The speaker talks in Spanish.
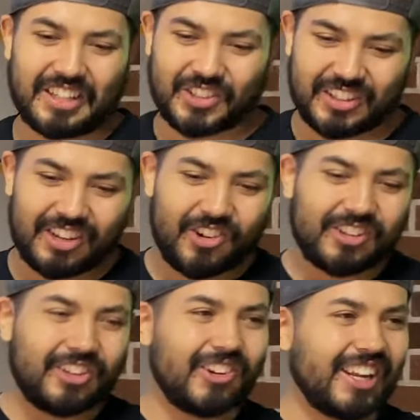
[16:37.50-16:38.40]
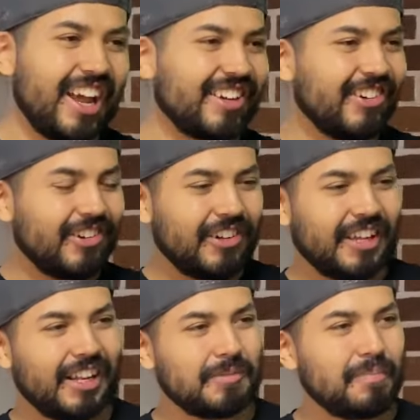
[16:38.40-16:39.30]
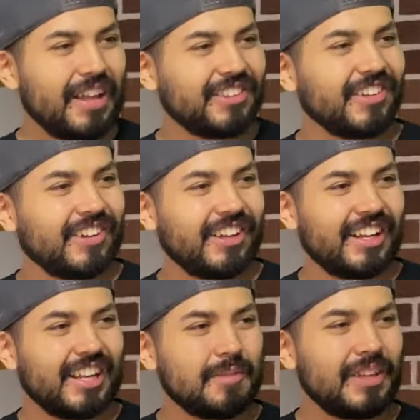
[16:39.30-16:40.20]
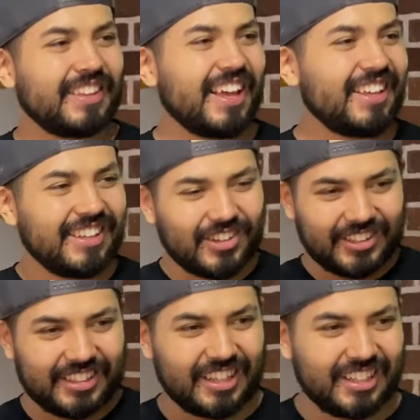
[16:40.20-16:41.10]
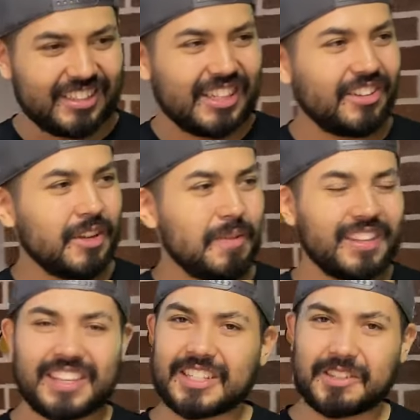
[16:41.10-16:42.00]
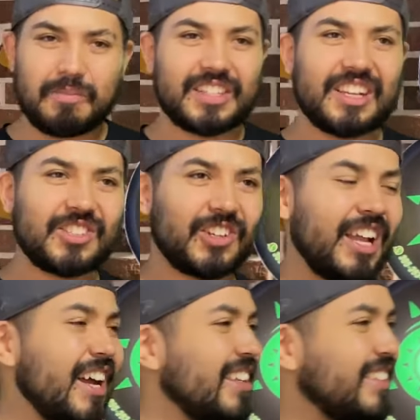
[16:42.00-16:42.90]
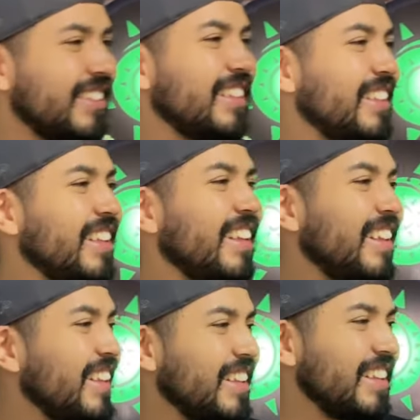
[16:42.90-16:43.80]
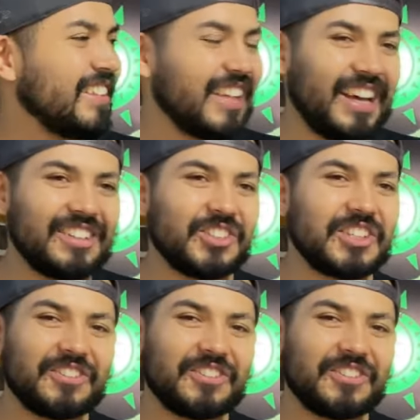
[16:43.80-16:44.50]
que son del corredor largo, con el patio en la mitad y lleno de matas, más el solar. Ya no